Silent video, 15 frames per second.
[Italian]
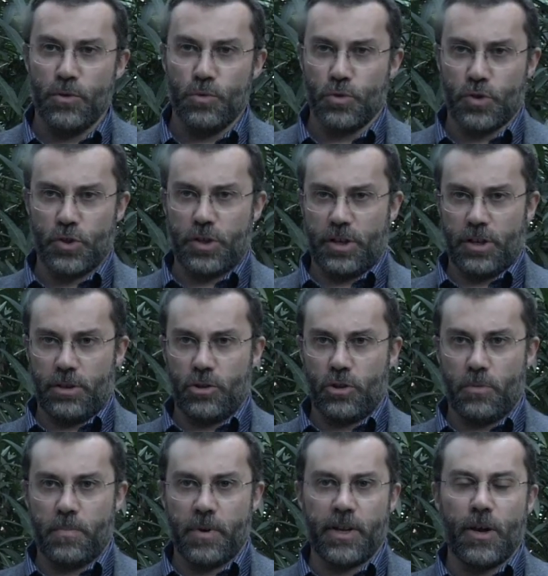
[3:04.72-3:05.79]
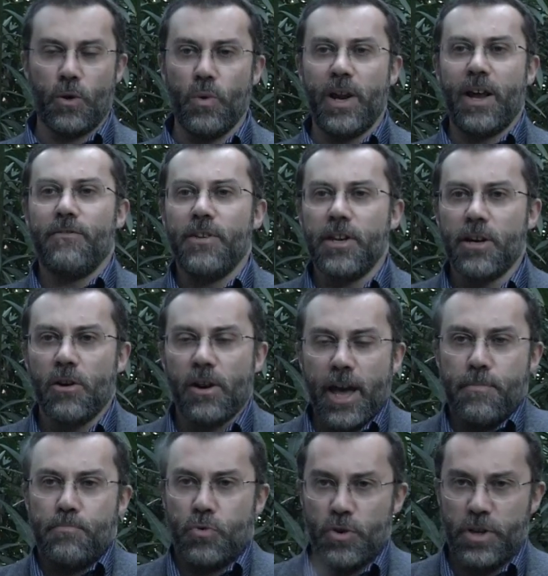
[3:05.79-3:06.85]
di uno scritto, perché quella virgola
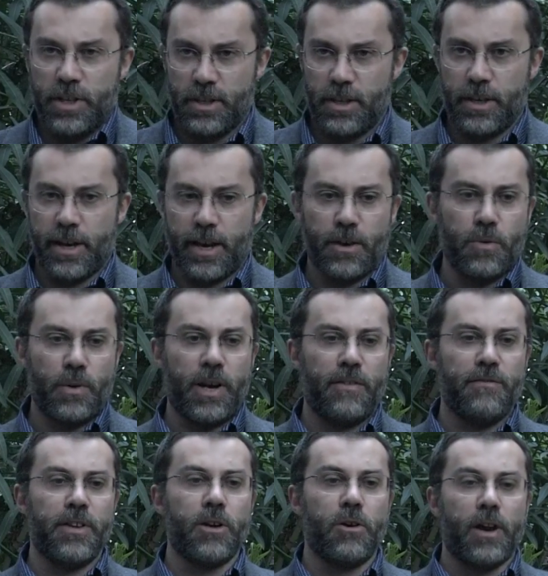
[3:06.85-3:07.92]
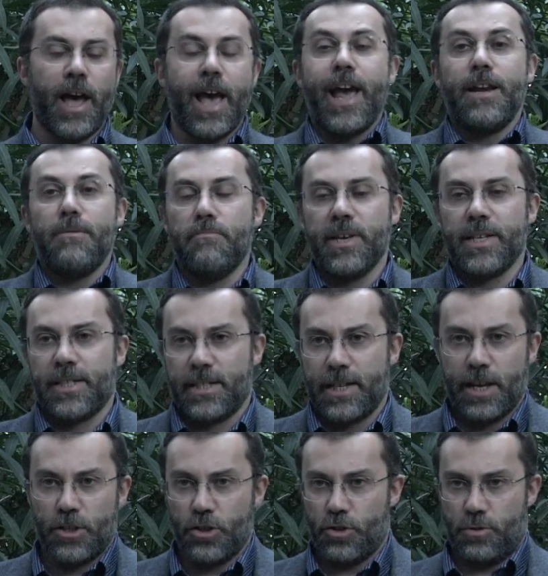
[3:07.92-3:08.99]
è politica e quella virgola è il
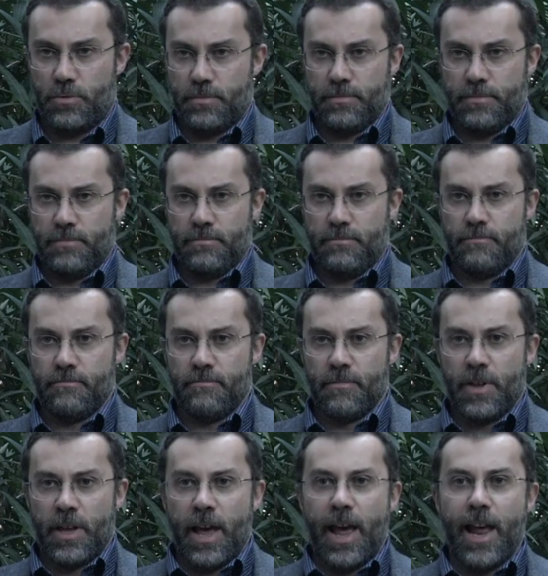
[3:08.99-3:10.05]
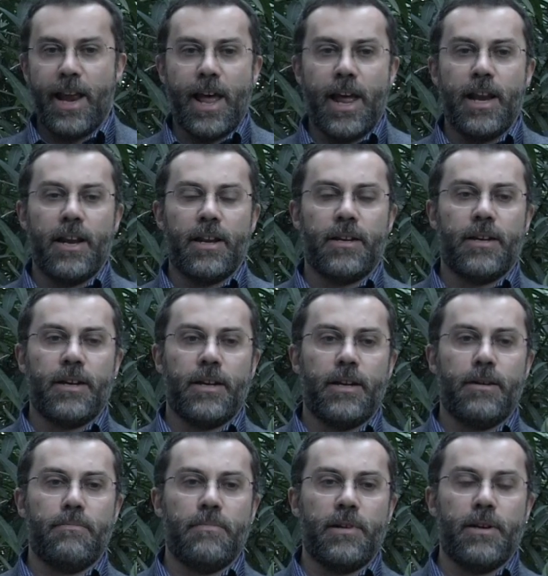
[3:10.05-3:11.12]
messaggio. È, è,
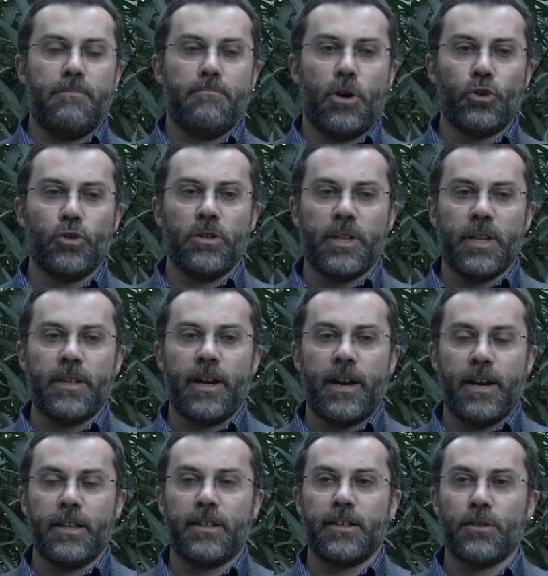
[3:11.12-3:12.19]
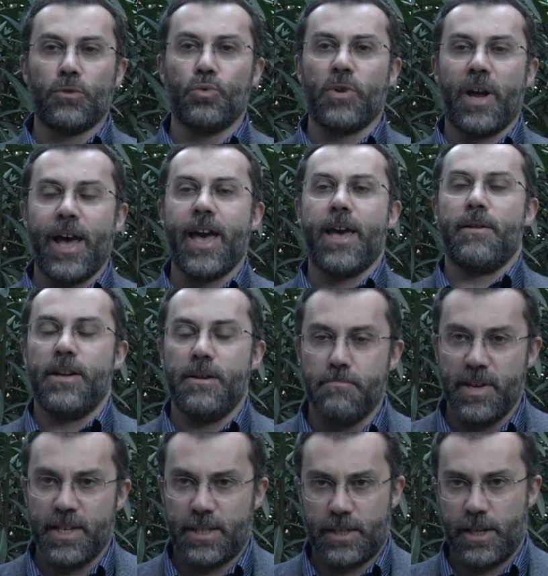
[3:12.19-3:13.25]
il, il modo di intendere la letteratura è il
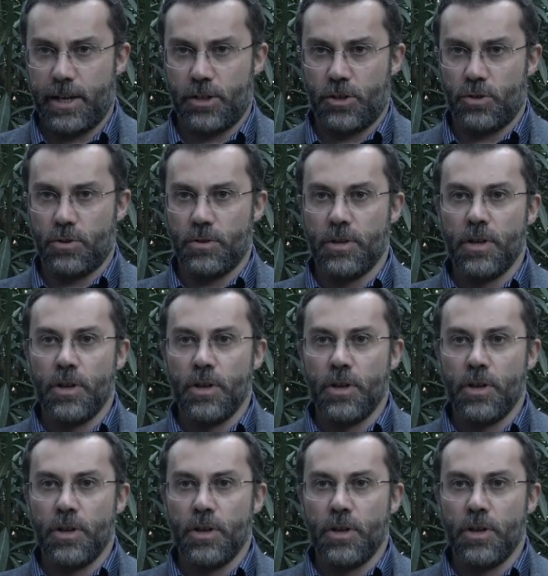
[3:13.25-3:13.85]
messaggio.